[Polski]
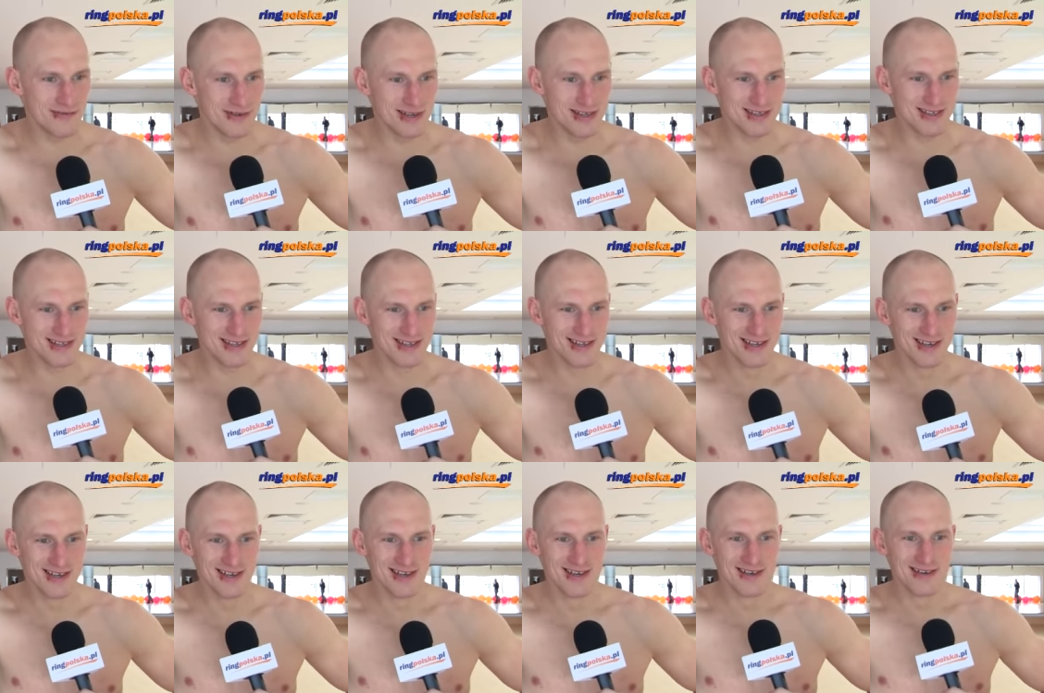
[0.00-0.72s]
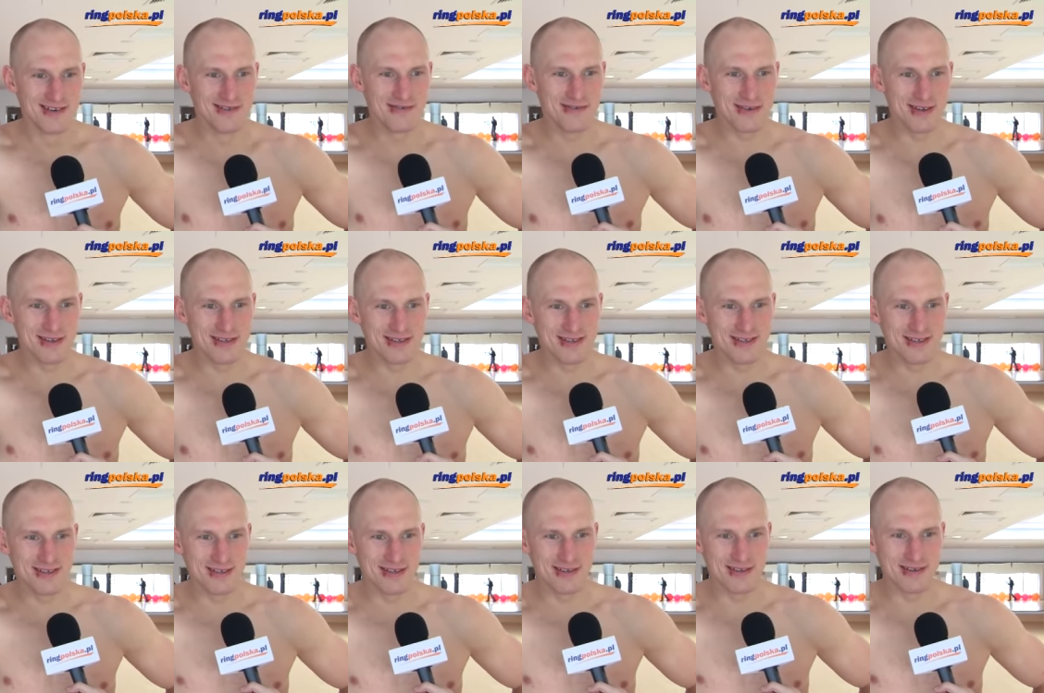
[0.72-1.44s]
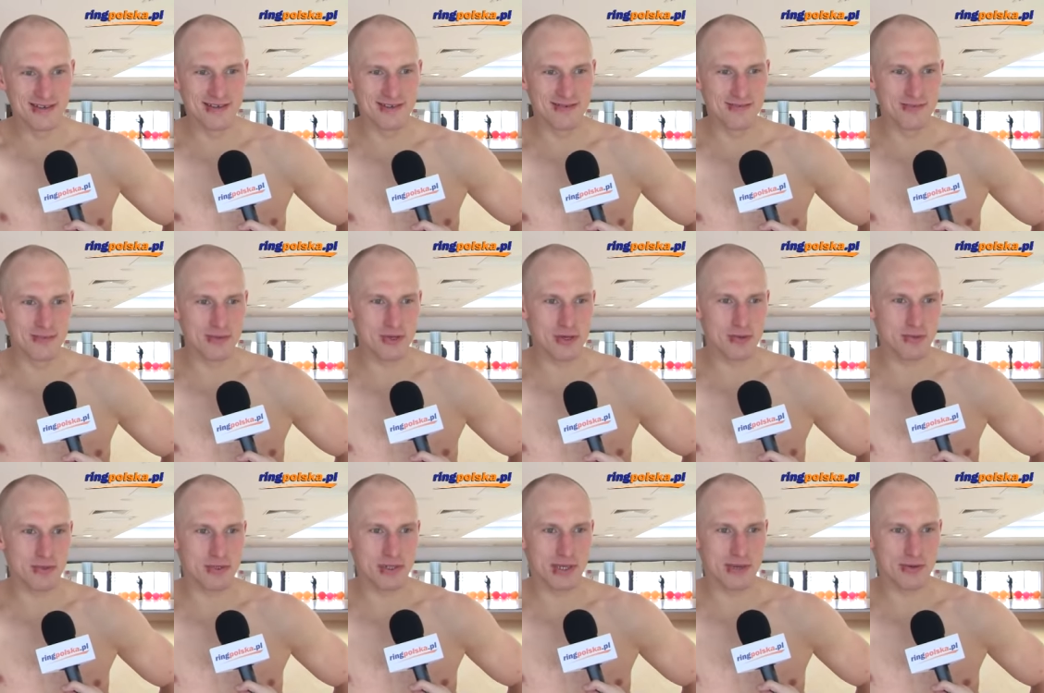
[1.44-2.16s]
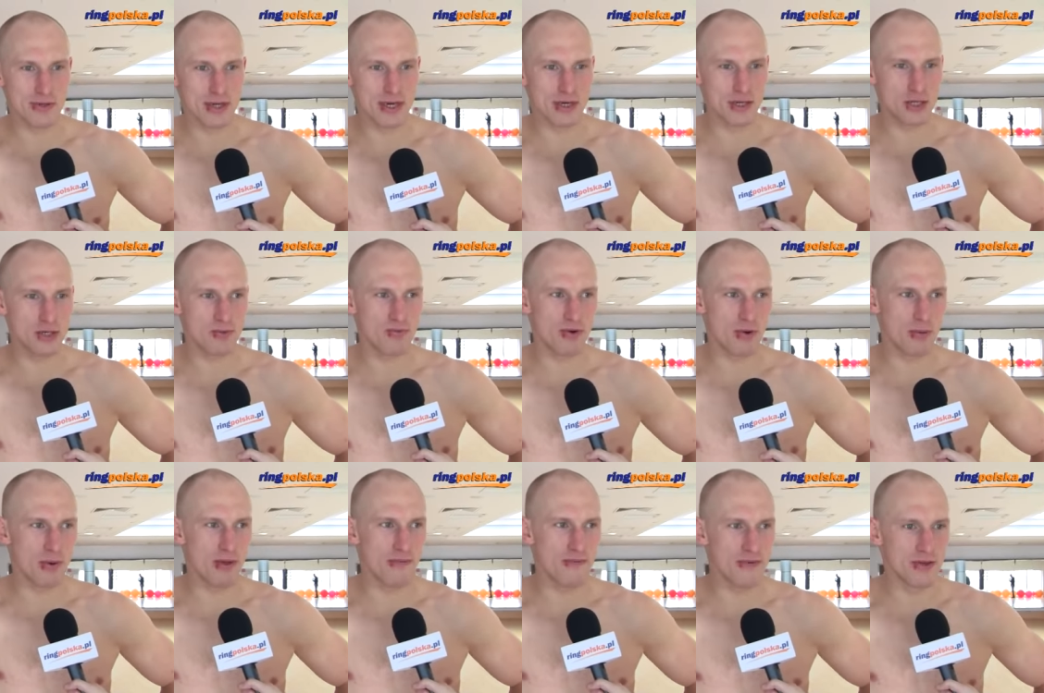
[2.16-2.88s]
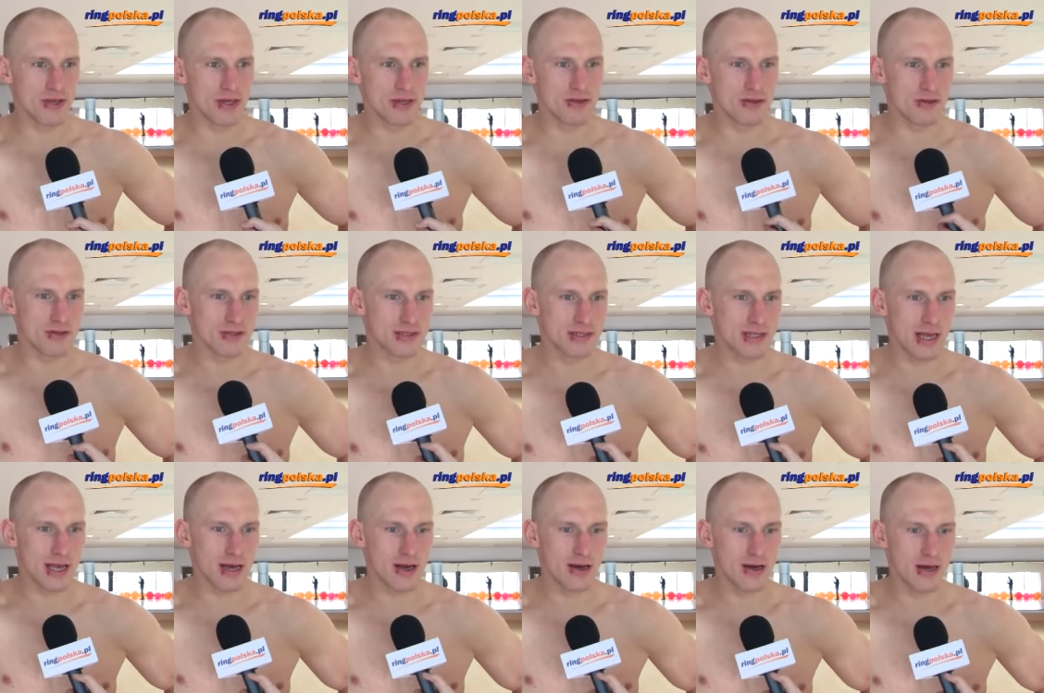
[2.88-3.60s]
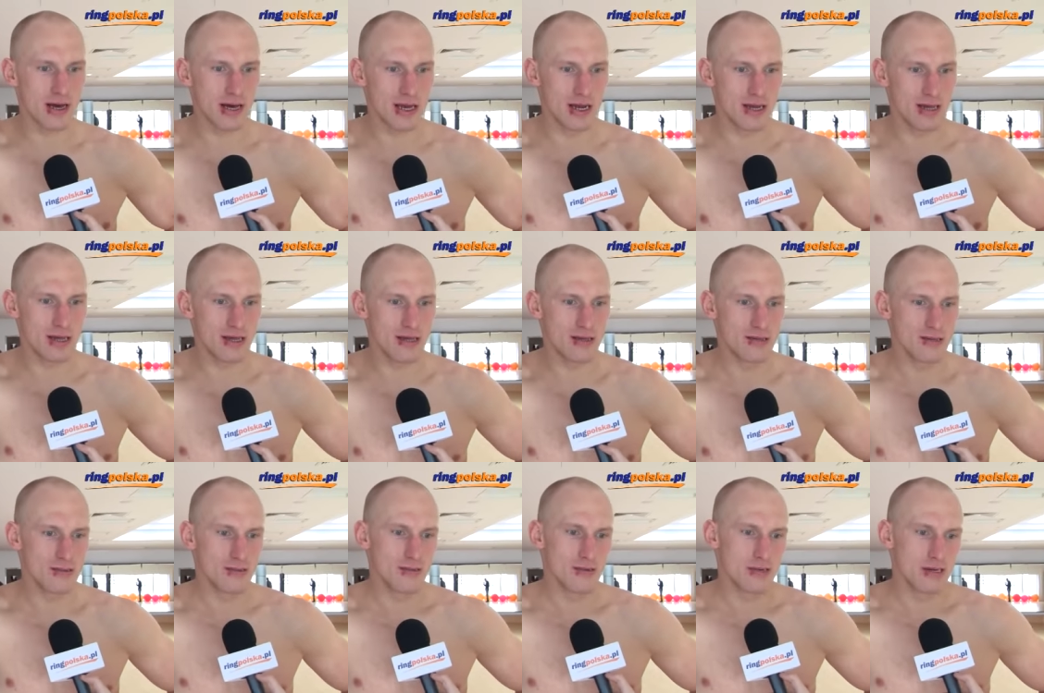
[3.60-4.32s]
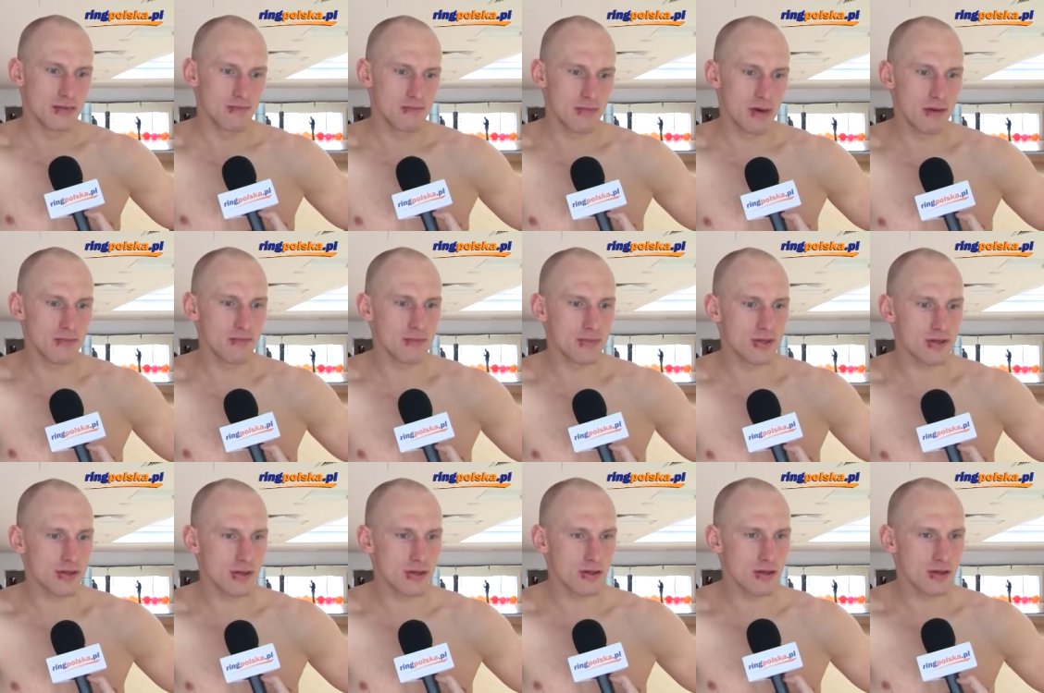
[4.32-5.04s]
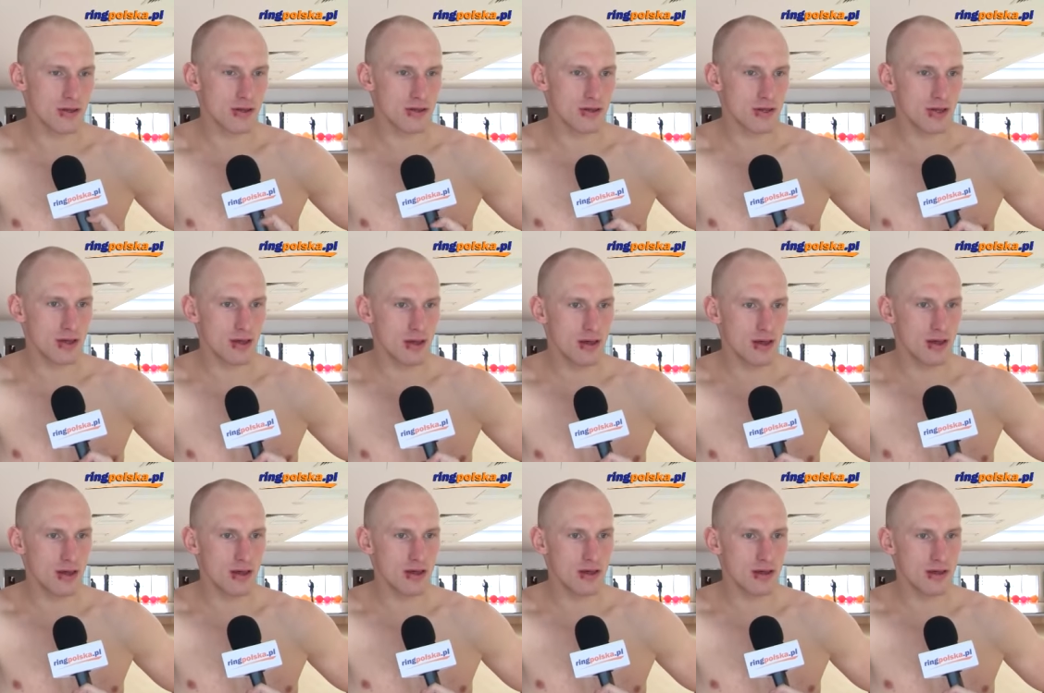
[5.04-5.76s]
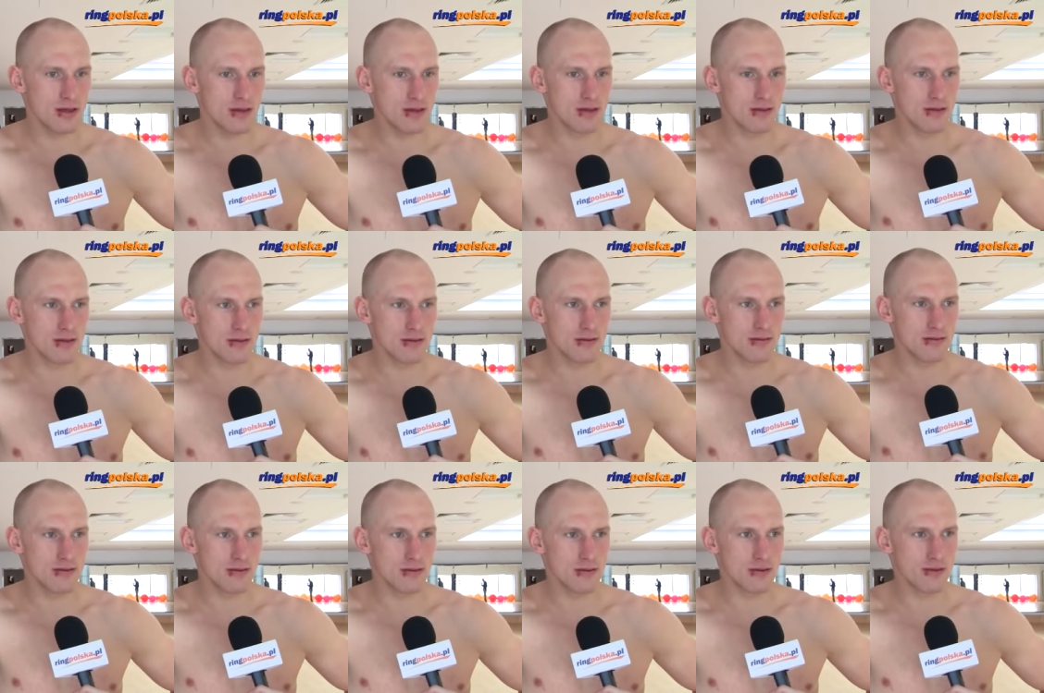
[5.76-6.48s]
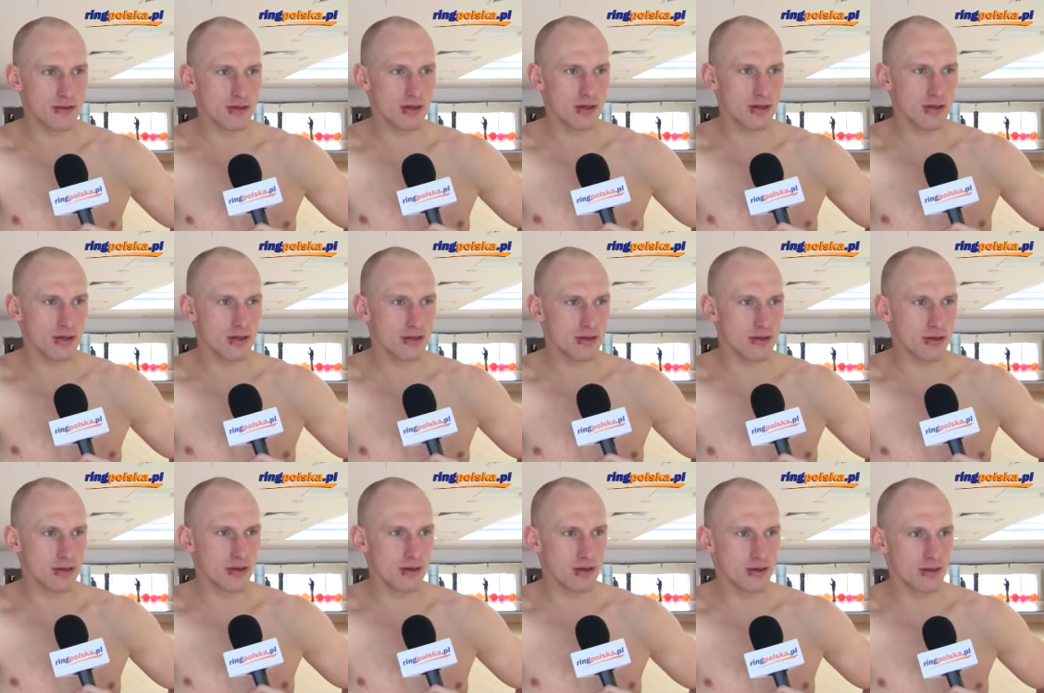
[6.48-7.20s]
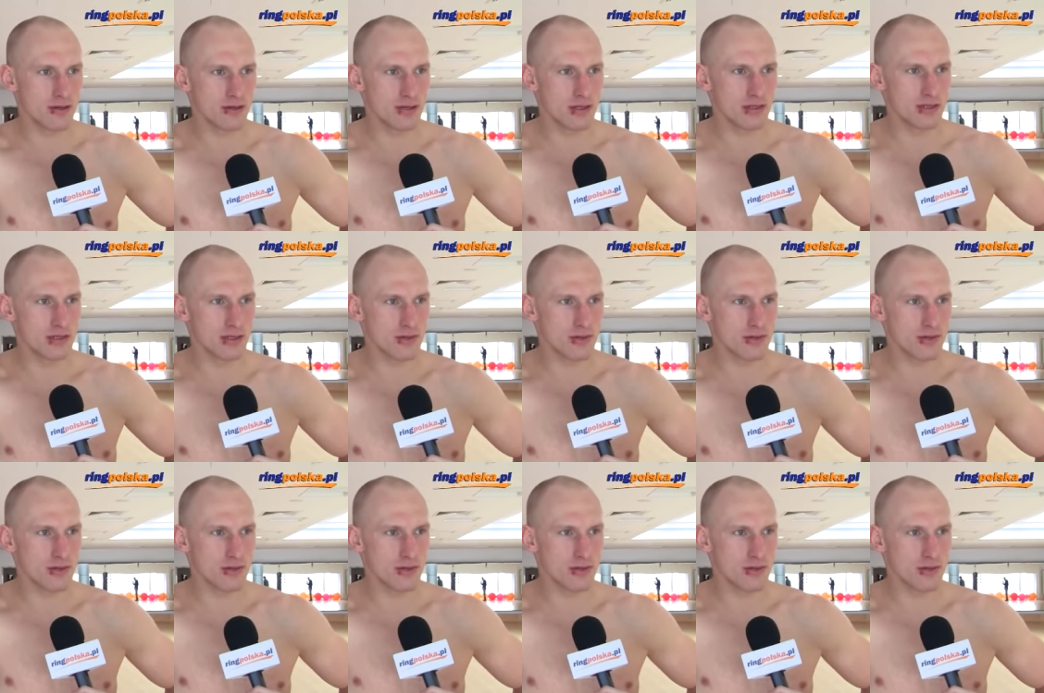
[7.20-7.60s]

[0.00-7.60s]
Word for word: więc, więc y, może być zawsze jakiś problem wyniknąć z tego, ale mam szczerze nadzieję, y, że, że nic nie